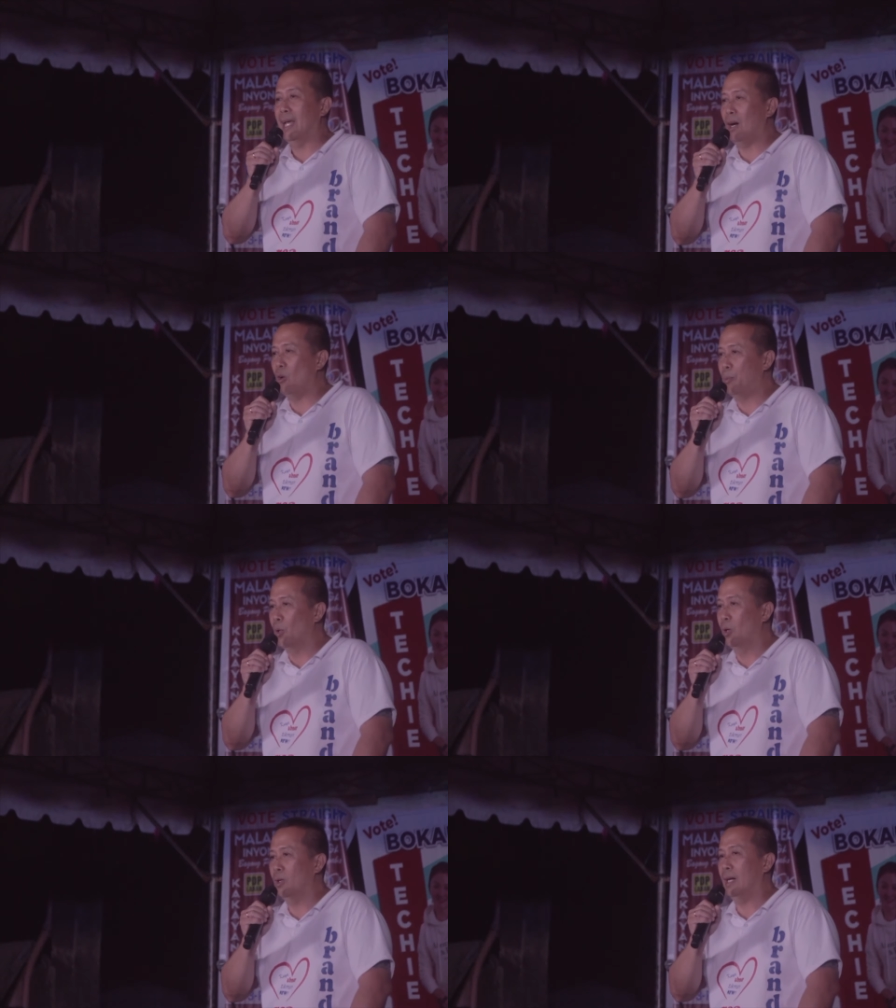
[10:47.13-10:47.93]
na ako
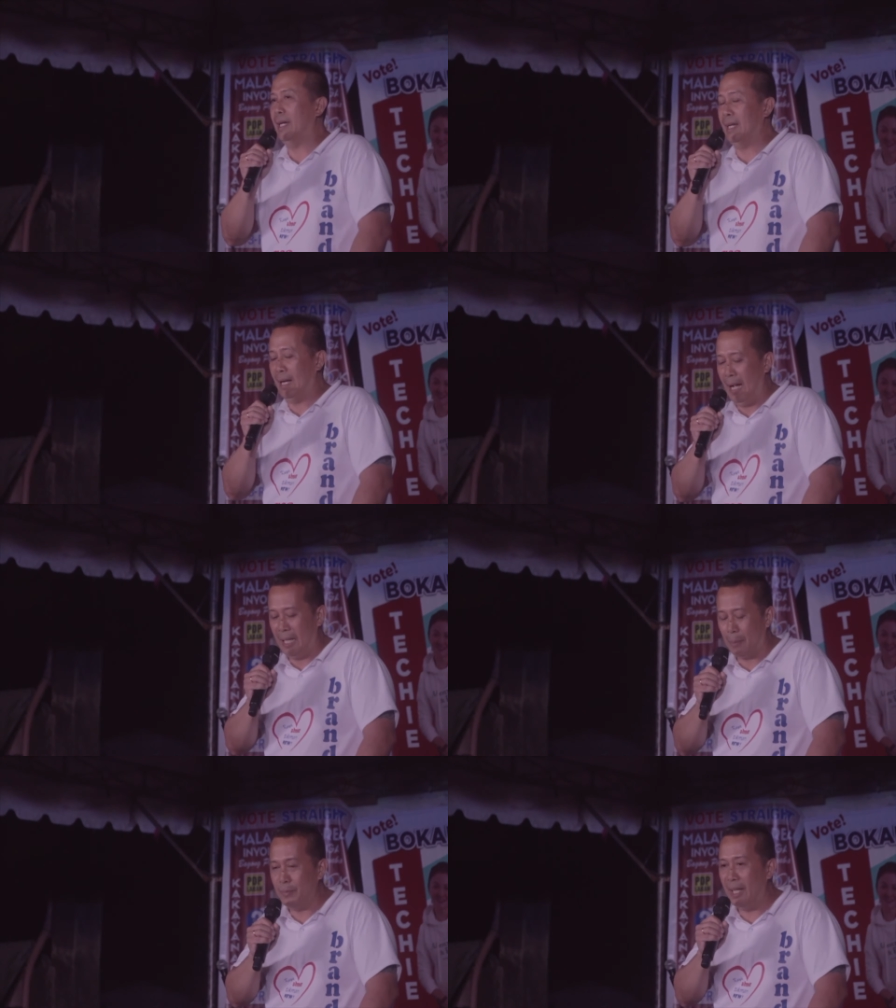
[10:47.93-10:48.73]
po ay naghahanap